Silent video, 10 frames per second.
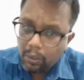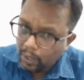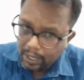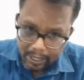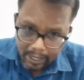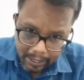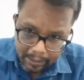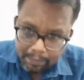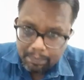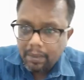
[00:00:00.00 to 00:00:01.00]
हो गई है
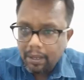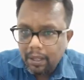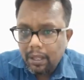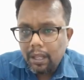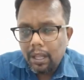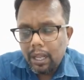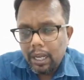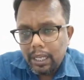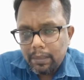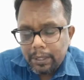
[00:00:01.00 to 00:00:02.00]

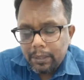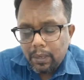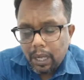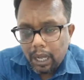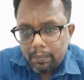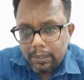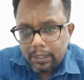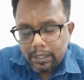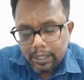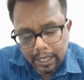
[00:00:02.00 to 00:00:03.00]
ली म्यू अब
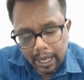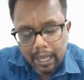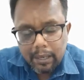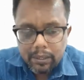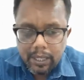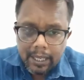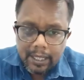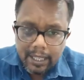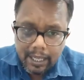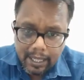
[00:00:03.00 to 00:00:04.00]
रिटायर हो जाना
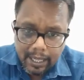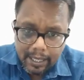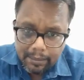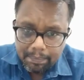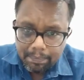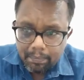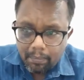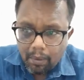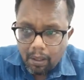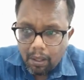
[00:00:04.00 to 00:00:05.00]
चाहता है
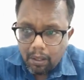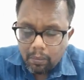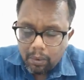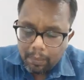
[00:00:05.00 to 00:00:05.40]
वो